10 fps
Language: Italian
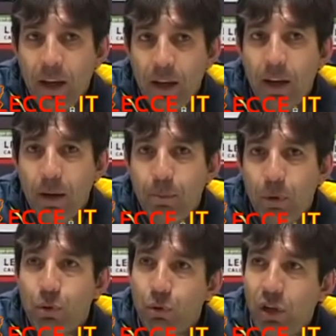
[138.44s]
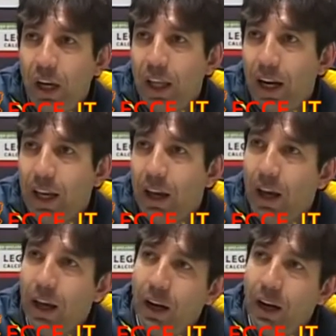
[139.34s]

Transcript: eh, può succedere che